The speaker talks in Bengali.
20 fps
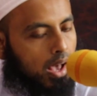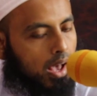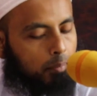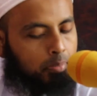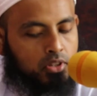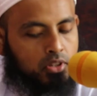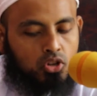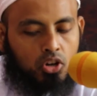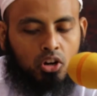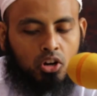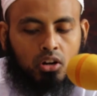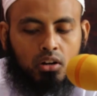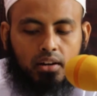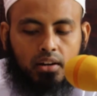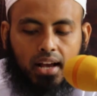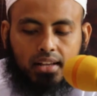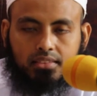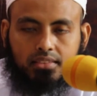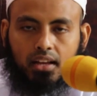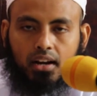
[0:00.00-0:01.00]
আপনি যখন
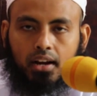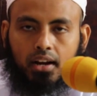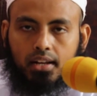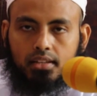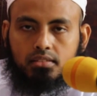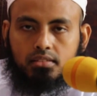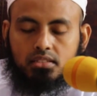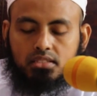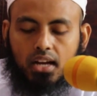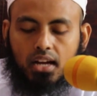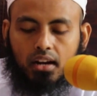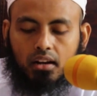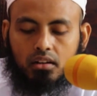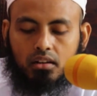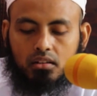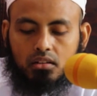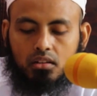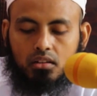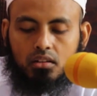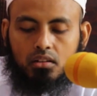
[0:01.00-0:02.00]
ডাক্তারের কাছে যান
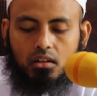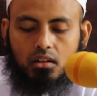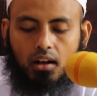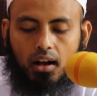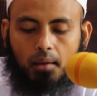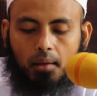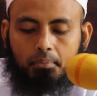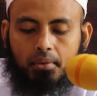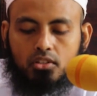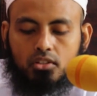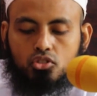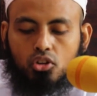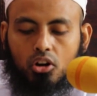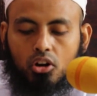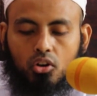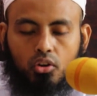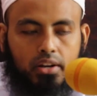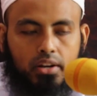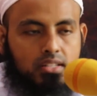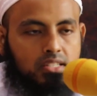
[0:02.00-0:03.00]
আপনার
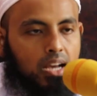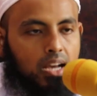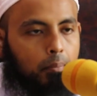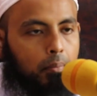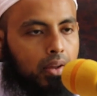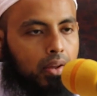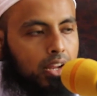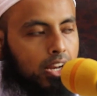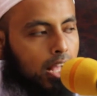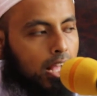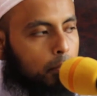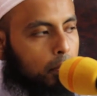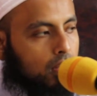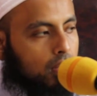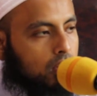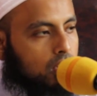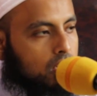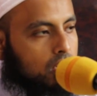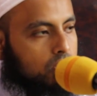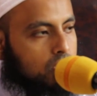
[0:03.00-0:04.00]
জ্বর হয়েছে আপনাকে
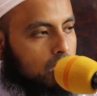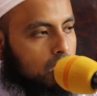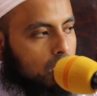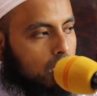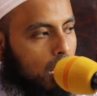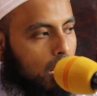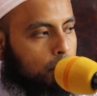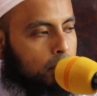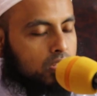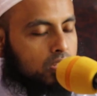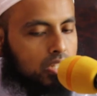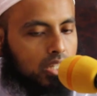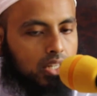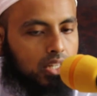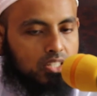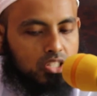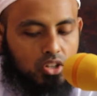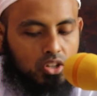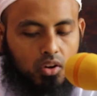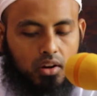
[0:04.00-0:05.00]
নাপা দিয়েছে আপনি
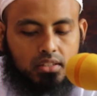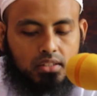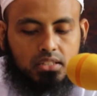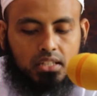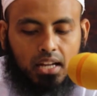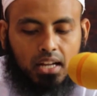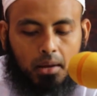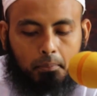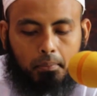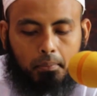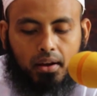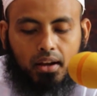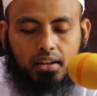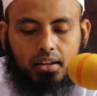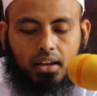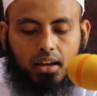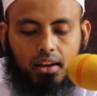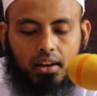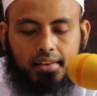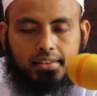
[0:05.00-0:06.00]
জিজ্ঞাসা করেন যে নাপা
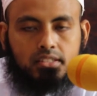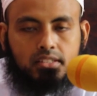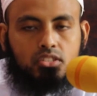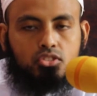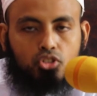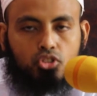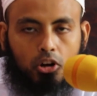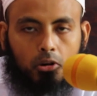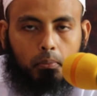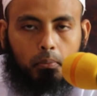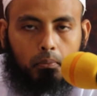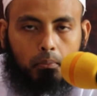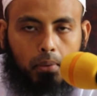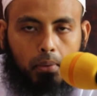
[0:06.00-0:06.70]
খেলে যে জ্বর